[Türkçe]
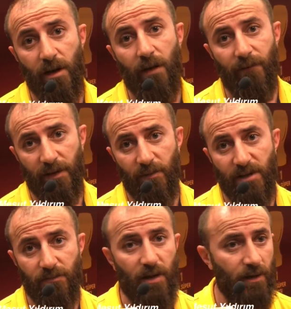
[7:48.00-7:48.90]
affetmez.
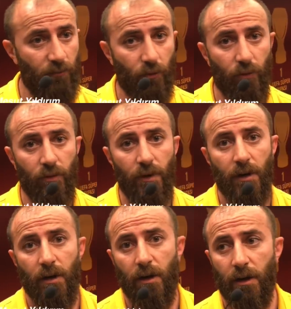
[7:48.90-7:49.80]
Belki bugün
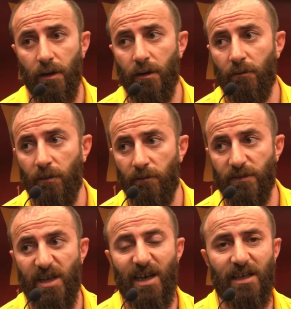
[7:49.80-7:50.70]
e,
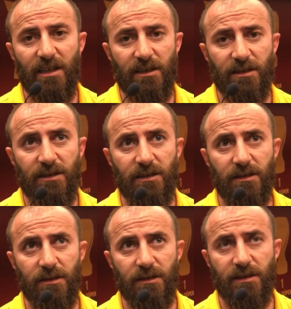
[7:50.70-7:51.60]
daha
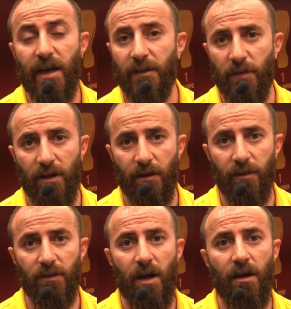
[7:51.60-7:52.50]
sert bir
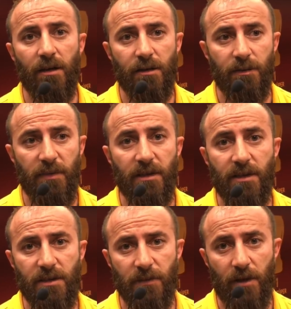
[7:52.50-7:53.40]
takım, daha
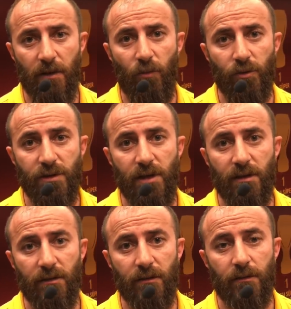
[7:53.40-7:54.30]
bitirici bir takım olsa
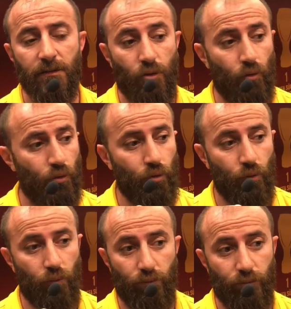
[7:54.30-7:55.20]
sonucu
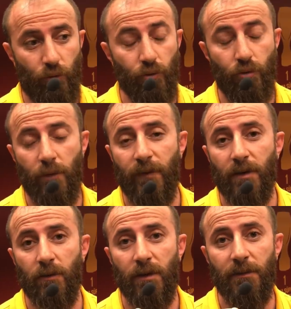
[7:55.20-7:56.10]
sonuç çok
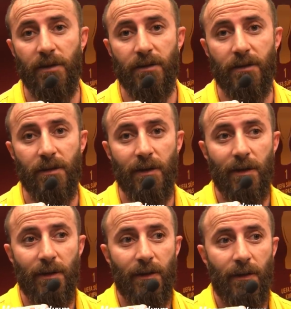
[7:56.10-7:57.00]
farklı olabilirdi.
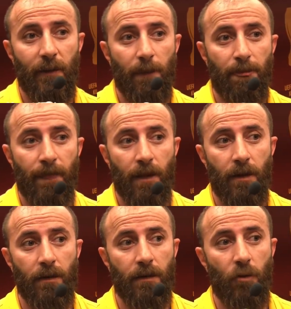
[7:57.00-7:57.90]

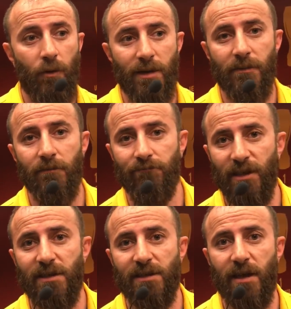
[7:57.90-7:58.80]
Ee, oraya
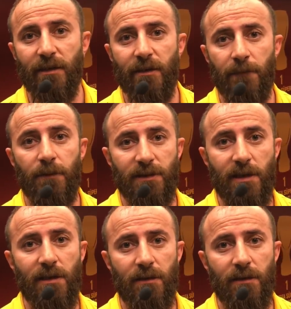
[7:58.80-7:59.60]
bir dizayn yapılsa